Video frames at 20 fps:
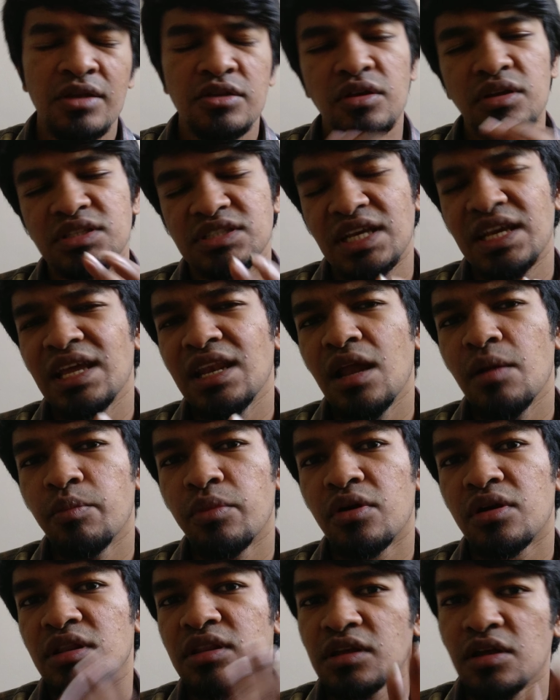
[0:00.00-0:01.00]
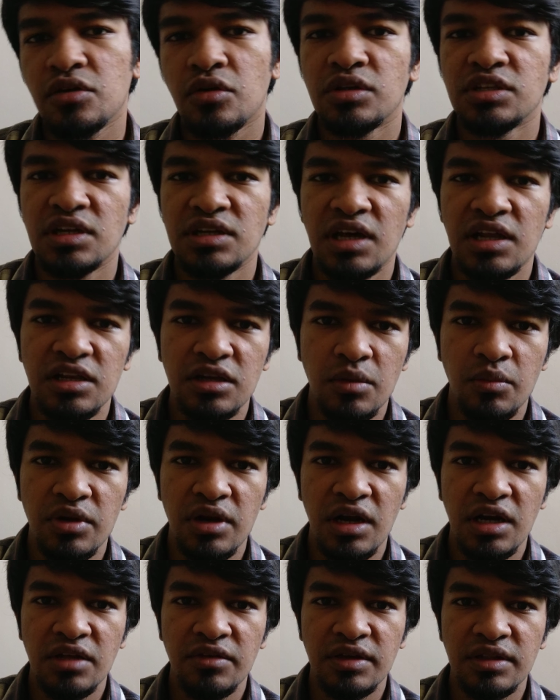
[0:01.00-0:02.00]
ஸோ ஜெயில போடுறதுக்கு கொஞ்ச நாளுக்கு
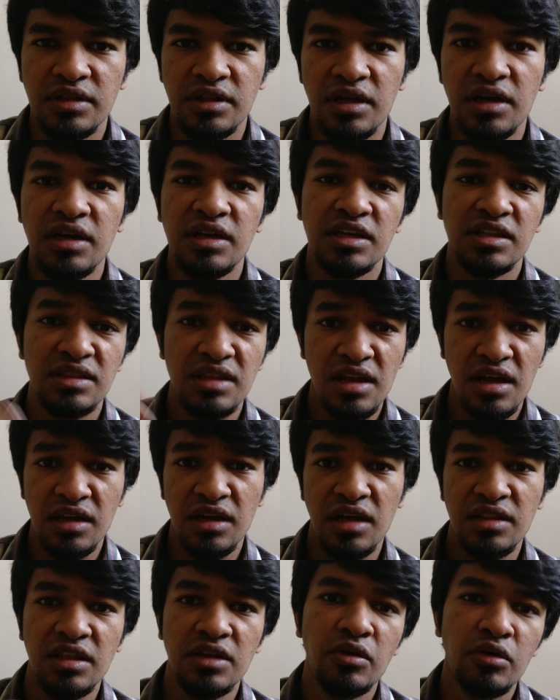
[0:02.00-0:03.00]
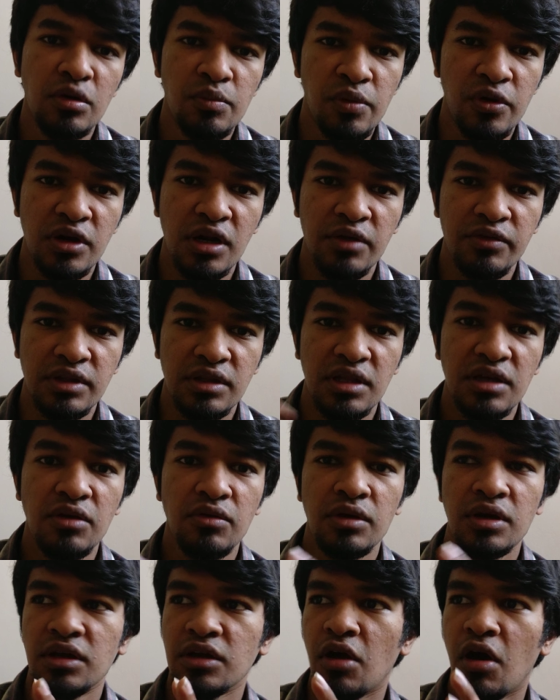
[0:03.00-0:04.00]
முன்னாடி வந்து இந்திரா காந்தின்னு ஒரு பொண்ணை வந்து
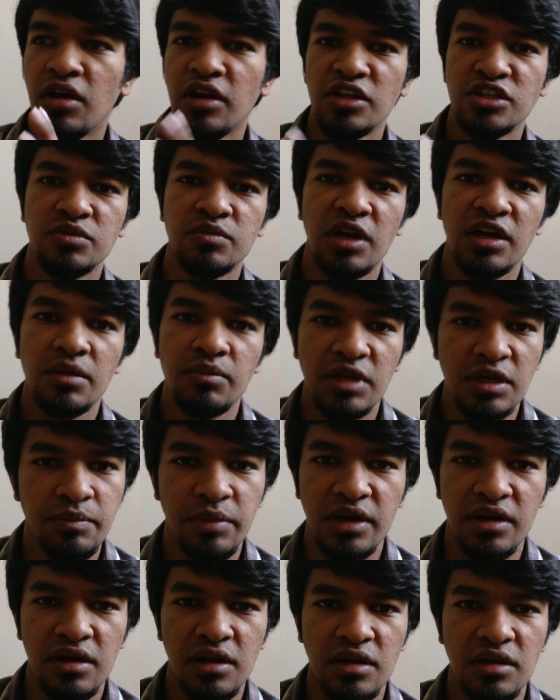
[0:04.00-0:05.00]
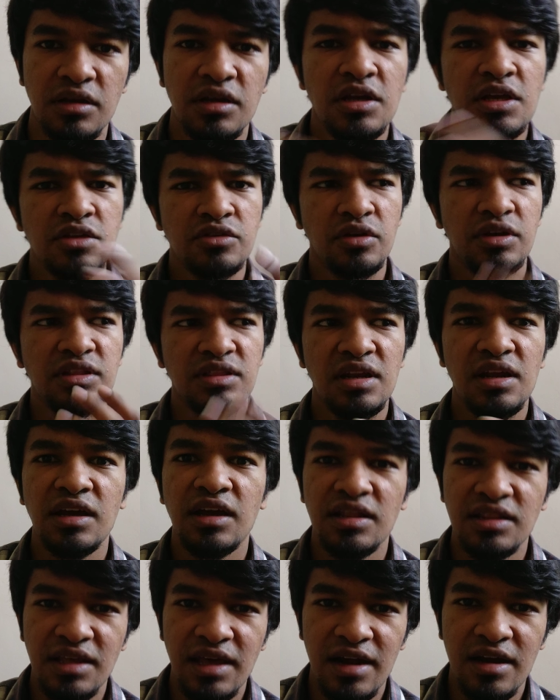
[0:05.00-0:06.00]
ஒரு காலேஜ் முன்னாடி மீட் பண்றாரு ஸோ இந்திரா
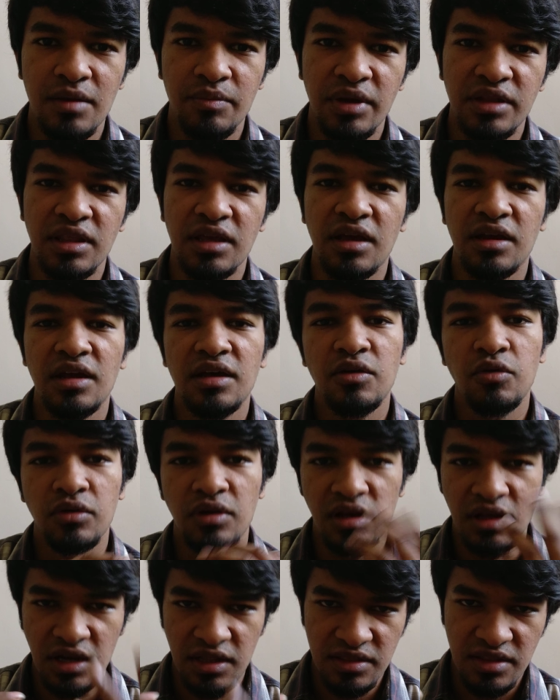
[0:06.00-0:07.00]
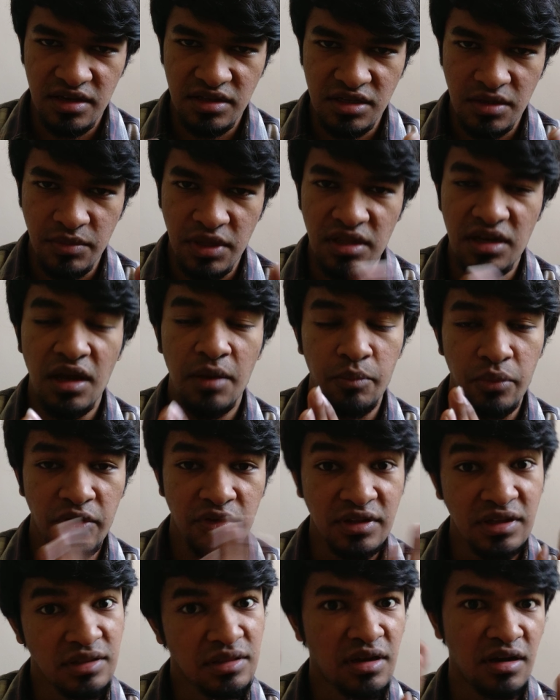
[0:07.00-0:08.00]
காந்தி யாருன்னு பாத்தீங்கன்னா எல்லாம் தெரிஞ்ச மாதிரி அப்போ
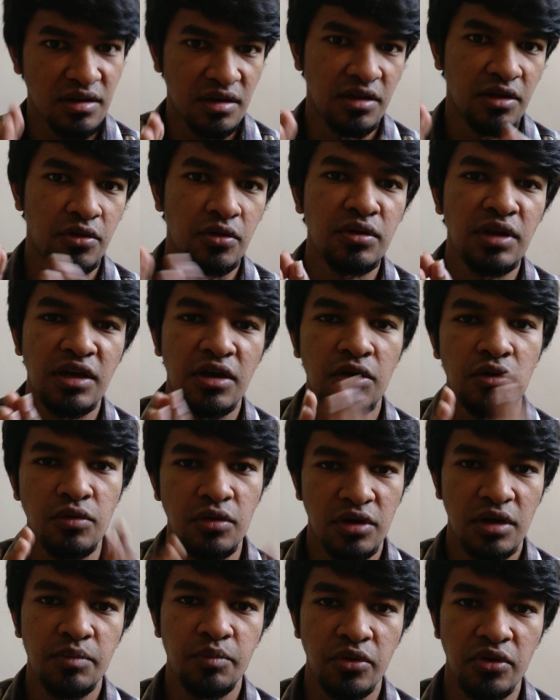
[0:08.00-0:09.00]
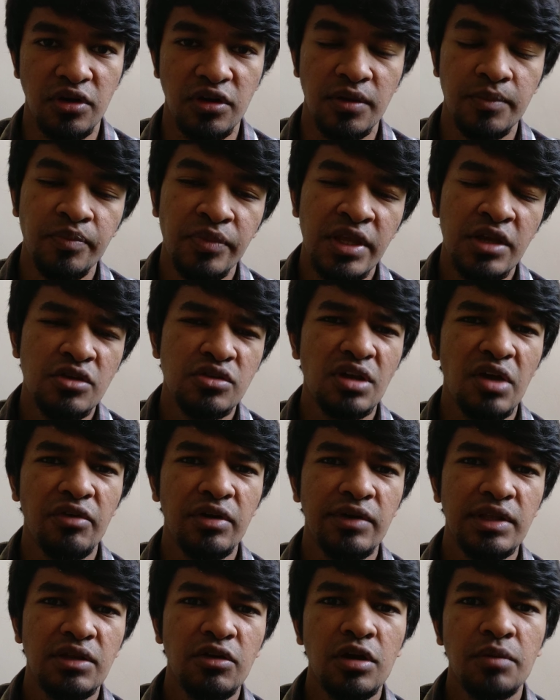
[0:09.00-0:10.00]
வந்து இந்திரா நெஹ்ரு நெஹ்ருவோட பொண்ணு ஸோ அவங்க
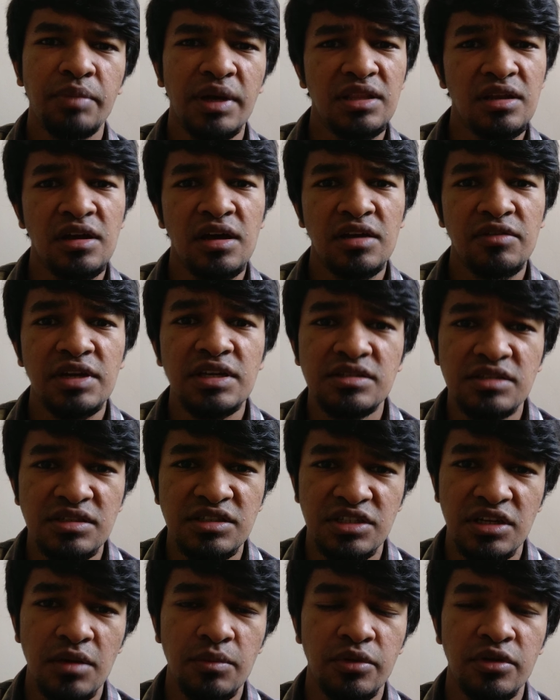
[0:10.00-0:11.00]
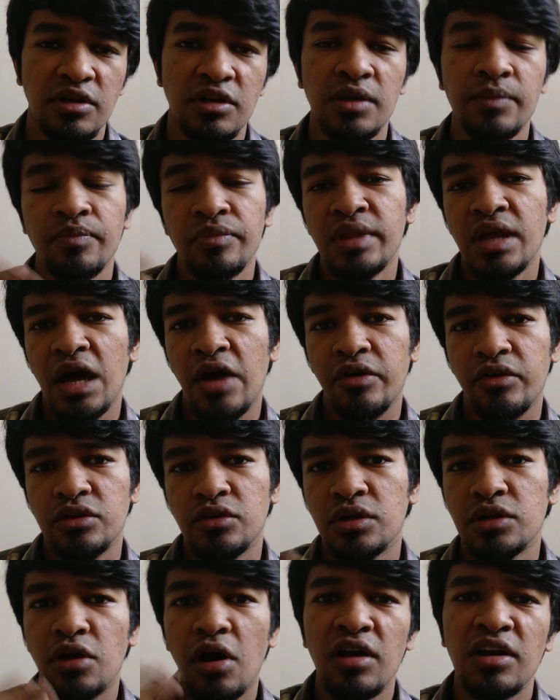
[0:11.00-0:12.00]
வந்து ஒரு பதினாறு வயசு சின்ன பொண்ணு அவங்க வந்து
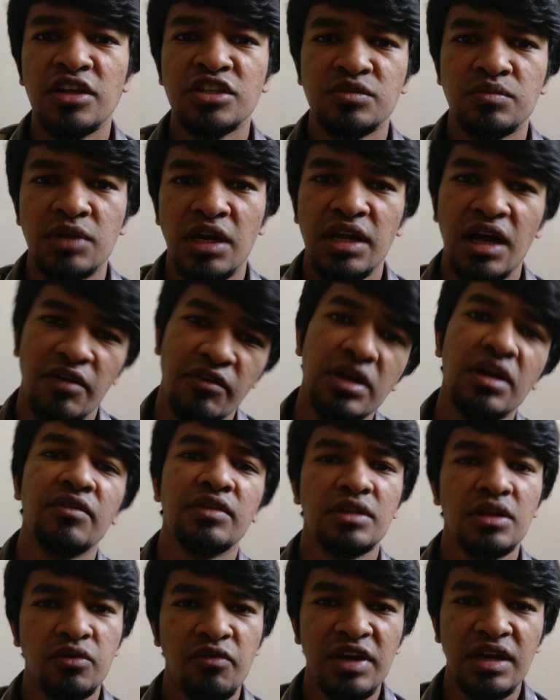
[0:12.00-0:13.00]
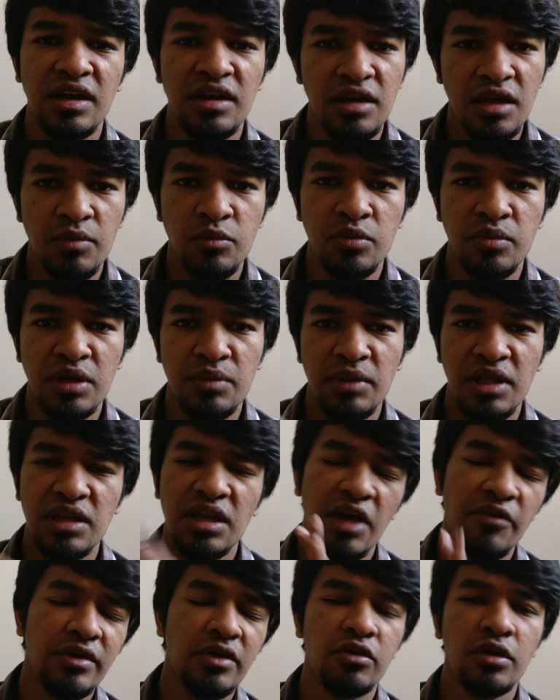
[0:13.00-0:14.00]
ஒரு காலேஜ் முன்னாடி அவங்க வந்து குவிட் இண்டியா மூமெண்ட் மாதிரி
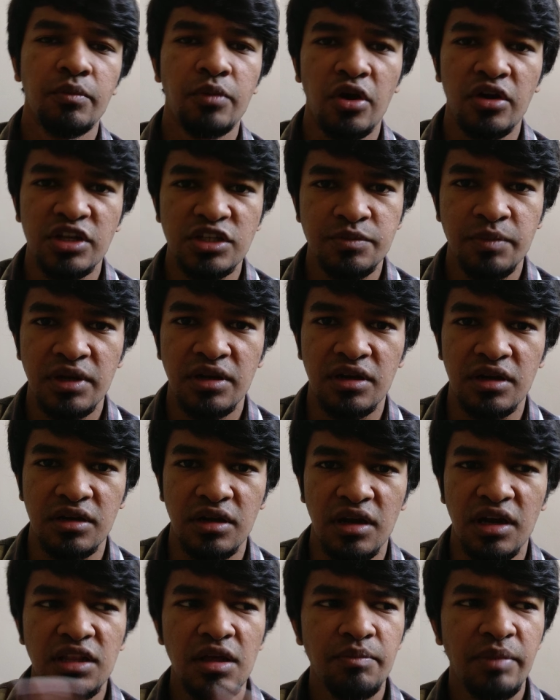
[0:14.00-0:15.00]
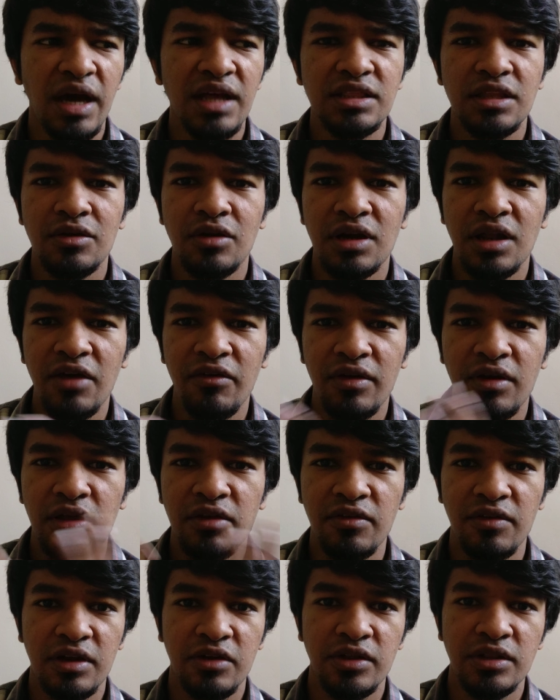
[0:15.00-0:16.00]
அவங்க ஒரு ப்ரொடெஸ்ட் பண்ணிருக்காங்க இதை பார்த்தவொன்னா அவங்க
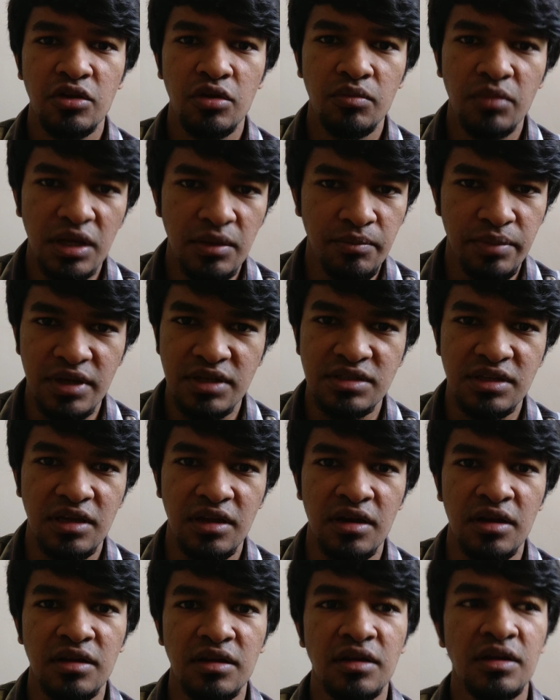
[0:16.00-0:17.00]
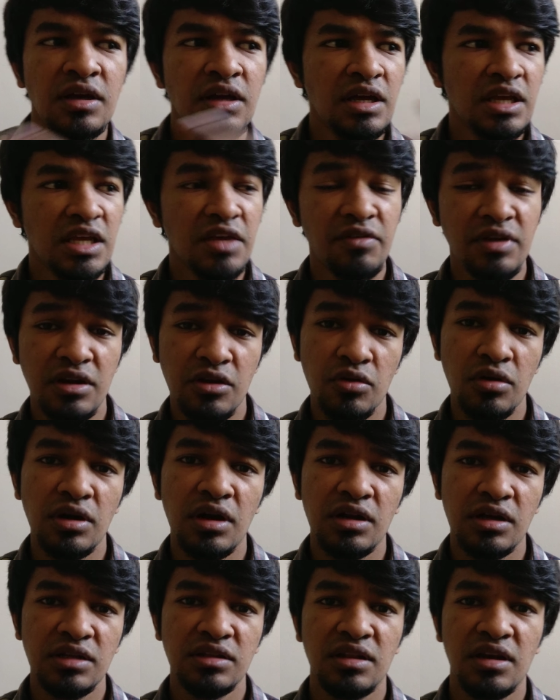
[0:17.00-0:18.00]
இவருக்கு வந்து ரொம்ப இம்ப்ரெஸ் ஆயிடுறாரு இவருக்கும்
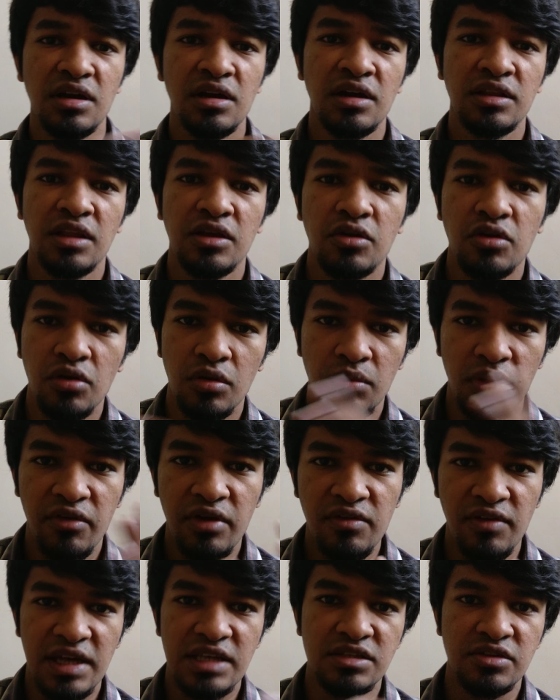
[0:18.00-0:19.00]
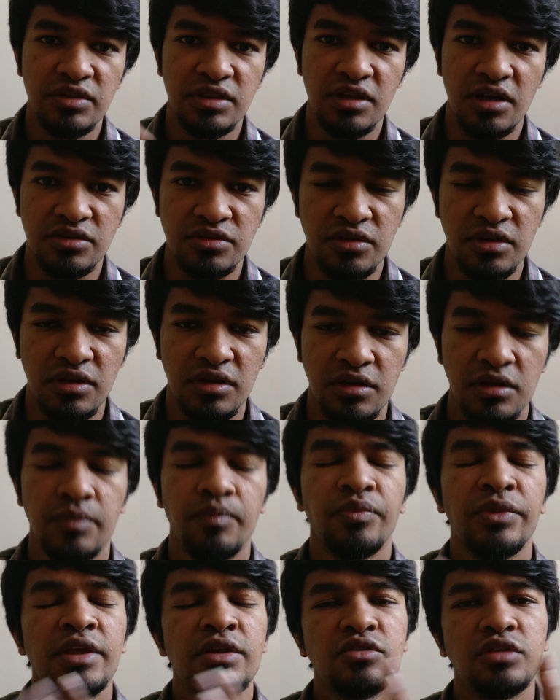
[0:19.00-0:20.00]
ஆனா இந்திரா காந்திக்கும் ரொம்பவே வயசு வித்தியாசம் இருக்கு
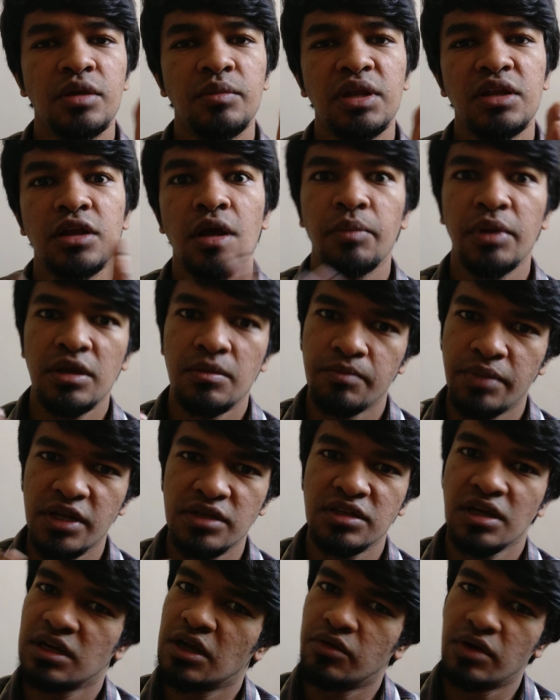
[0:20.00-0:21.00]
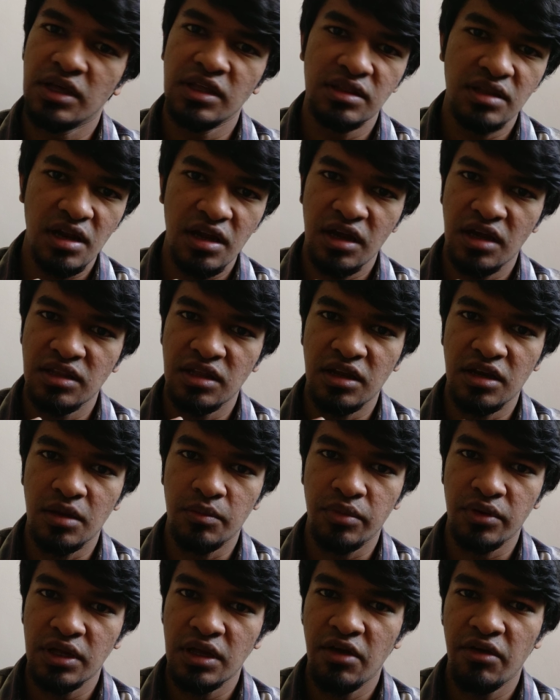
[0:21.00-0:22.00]
ஸோ இப்படி இருக்கப்போ இம்ப்ரெஸ் ஆனவனா இந்திரா காந்தி கிட்ட
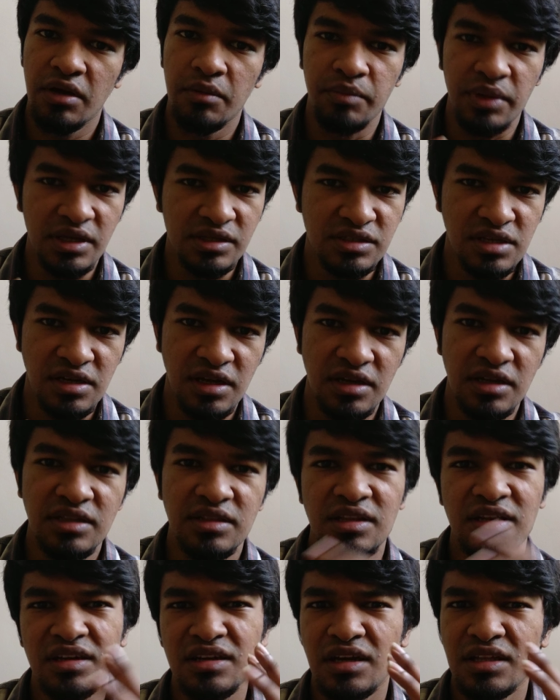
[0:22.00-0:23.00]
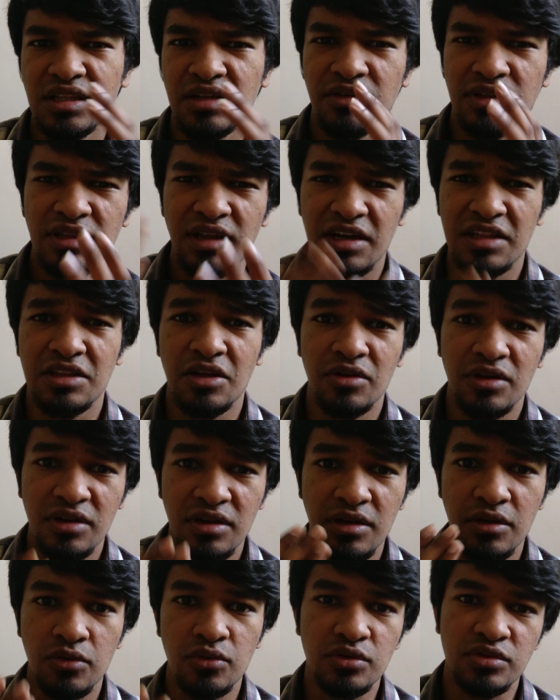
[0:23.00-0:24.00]
போய் அவர் பேசுறாரு இந்திரா காந்தி வந்து எடுத்தவொடனே
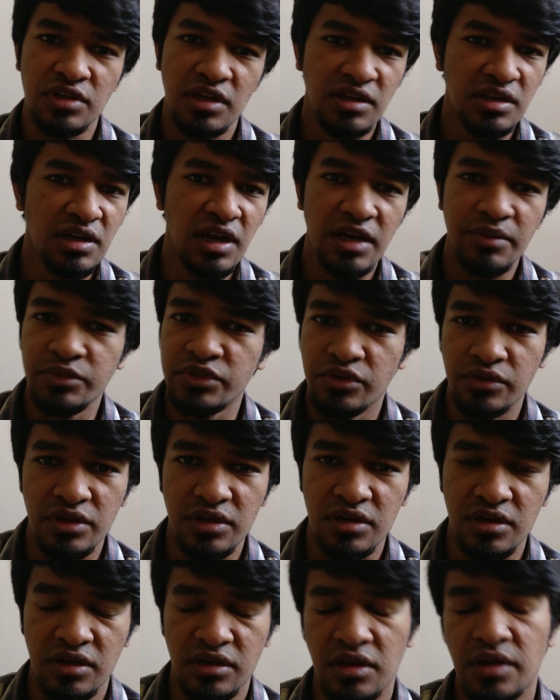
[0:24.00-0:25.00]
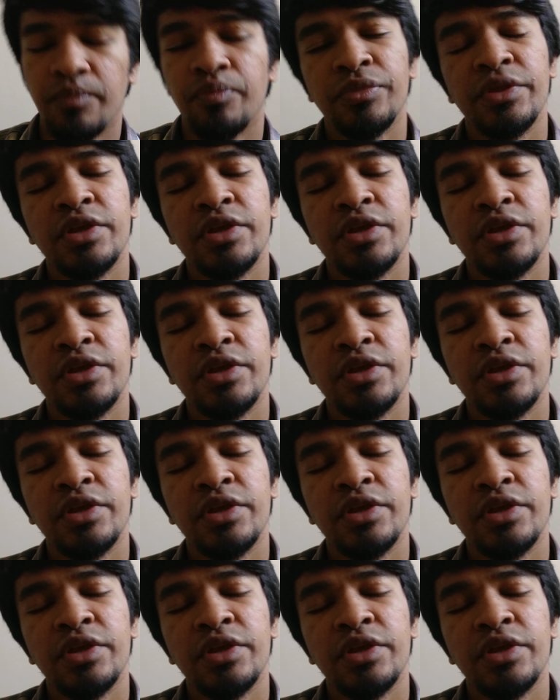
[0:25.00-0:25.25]
என்ன லூஸ் அணின்னு அனுப்பிச்சுட்டுறாங்க